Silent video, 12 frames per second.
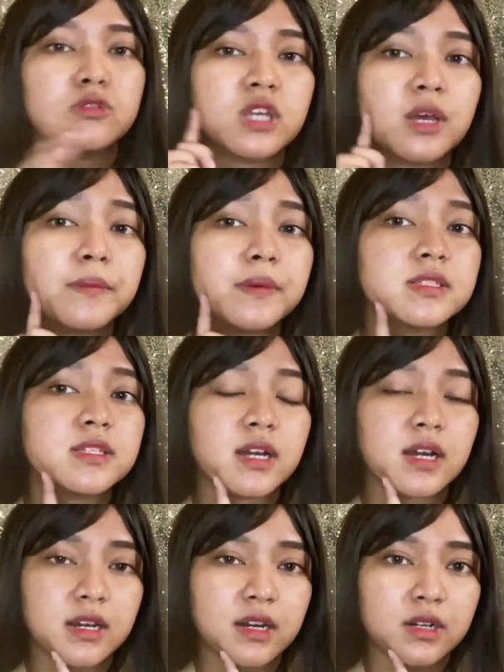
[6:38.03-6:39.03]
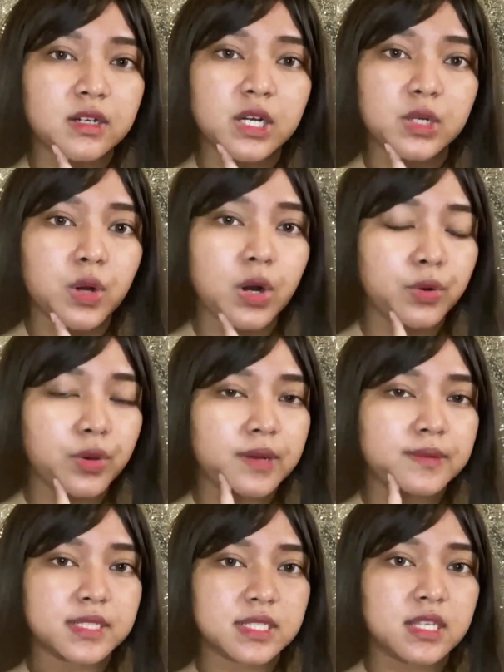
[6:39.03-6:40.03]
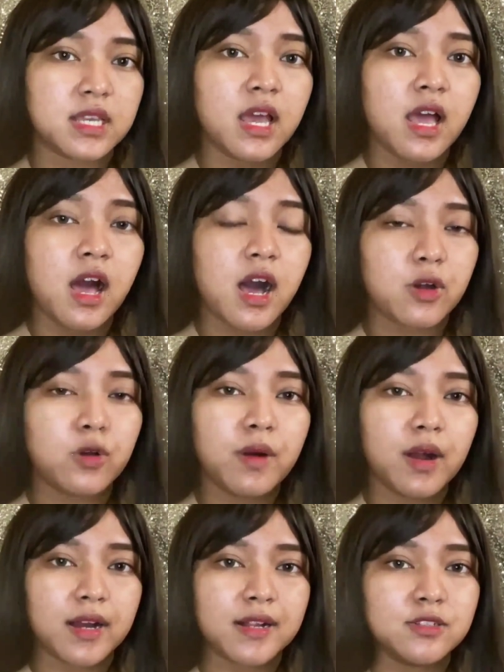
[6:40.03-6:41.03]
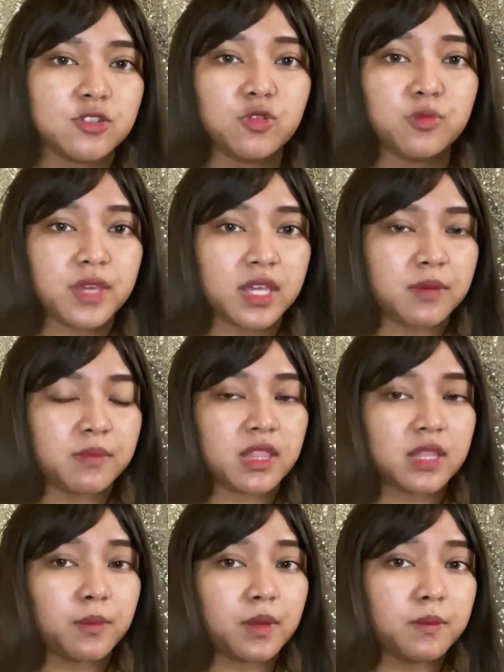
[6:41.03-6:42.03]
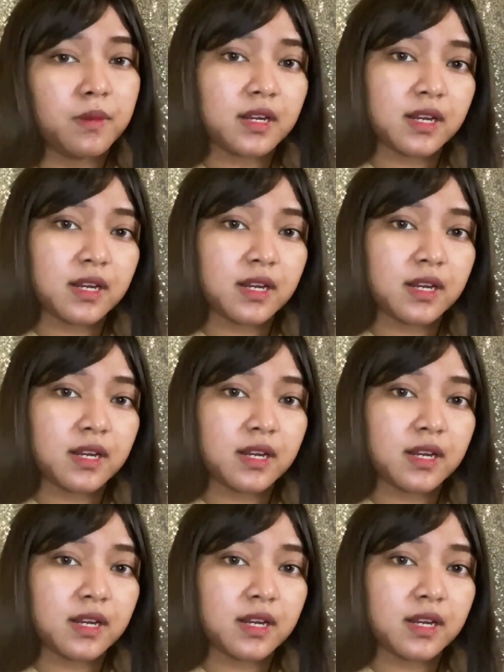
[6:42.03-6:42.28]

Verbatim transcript: sampai sekarang dagu aku yang bersih. Aku bakal zoom ya teman-teman biar